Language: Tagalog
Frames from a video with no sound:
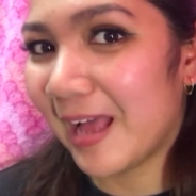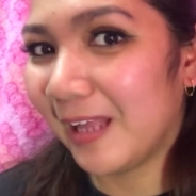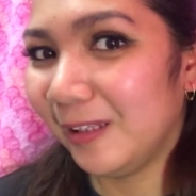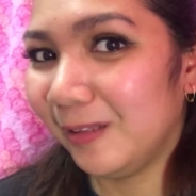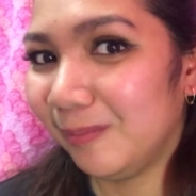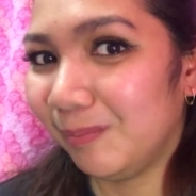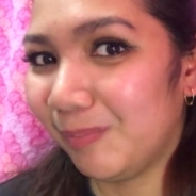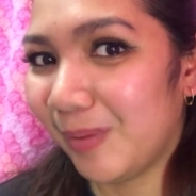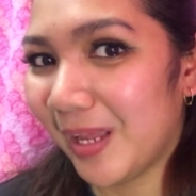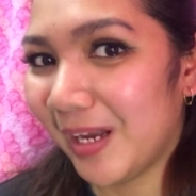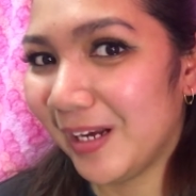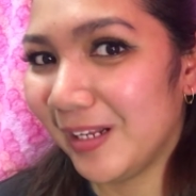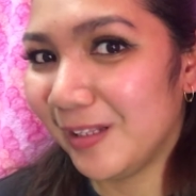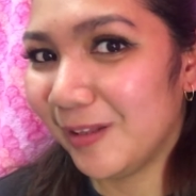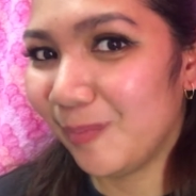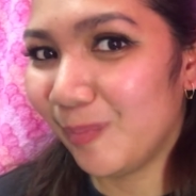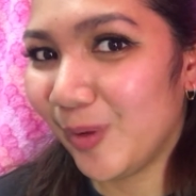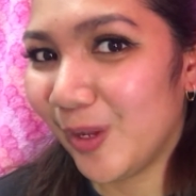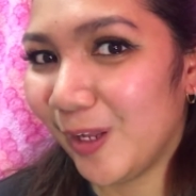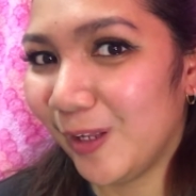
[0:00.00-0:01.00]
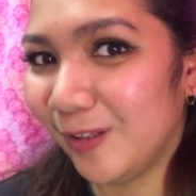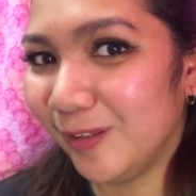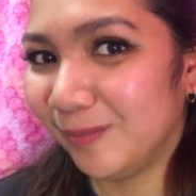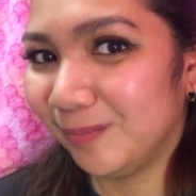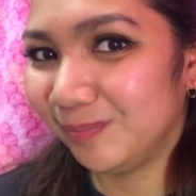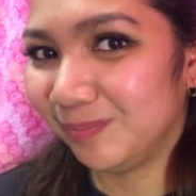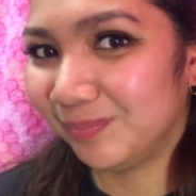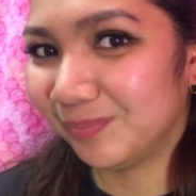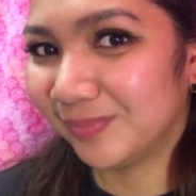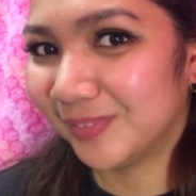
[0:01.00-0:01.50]
At para naman
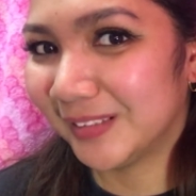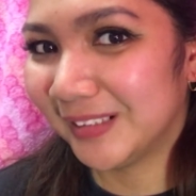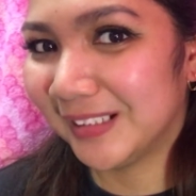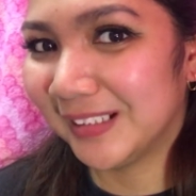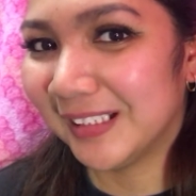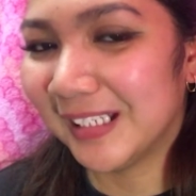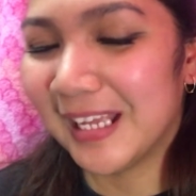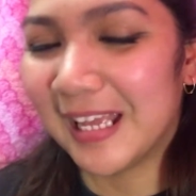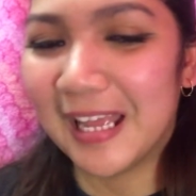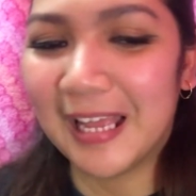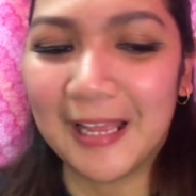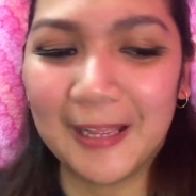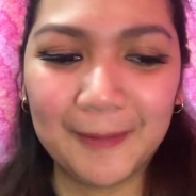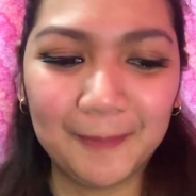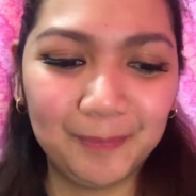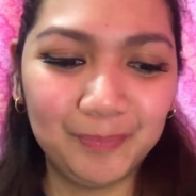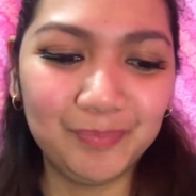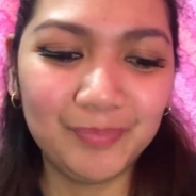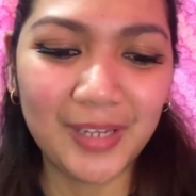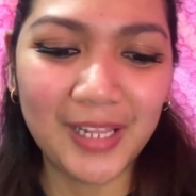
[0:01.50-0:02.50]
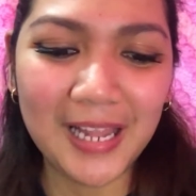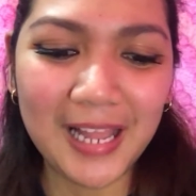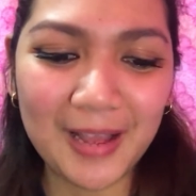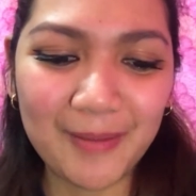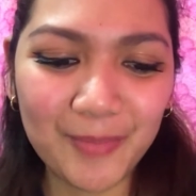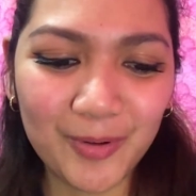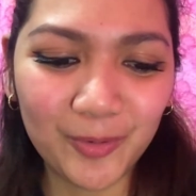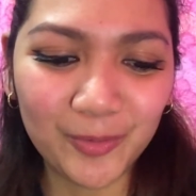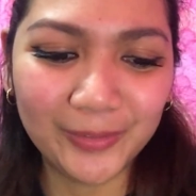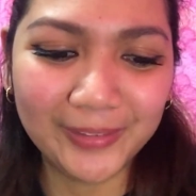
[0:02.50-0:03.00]

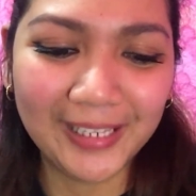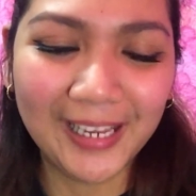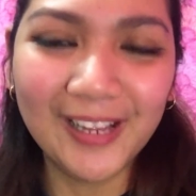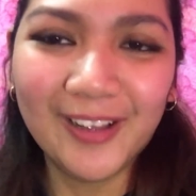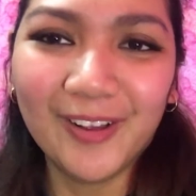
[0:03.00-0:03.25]
malamang ko din